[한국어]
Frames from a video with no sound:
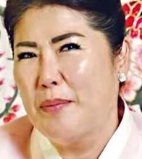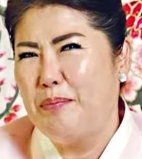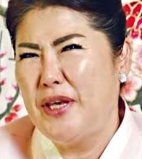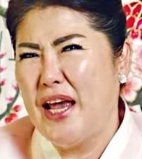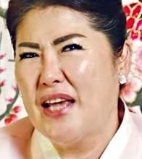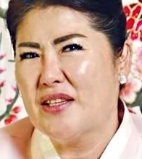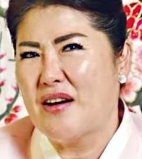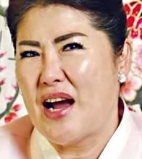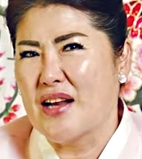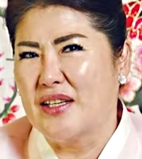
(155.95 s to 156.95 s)

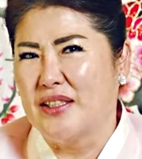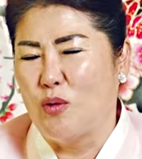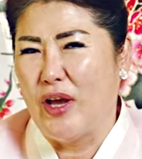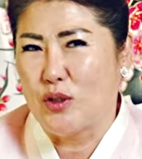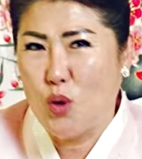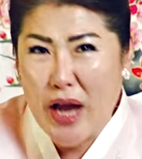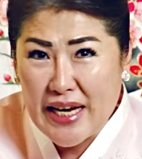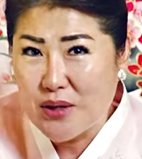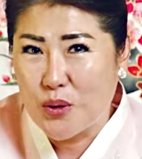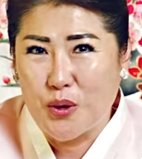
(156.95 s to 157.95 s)
피해서 갈 거는 왜
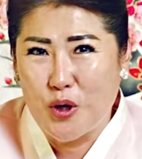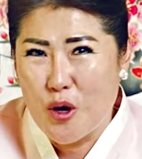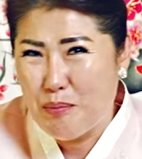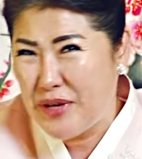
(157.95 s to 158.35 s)
소나기도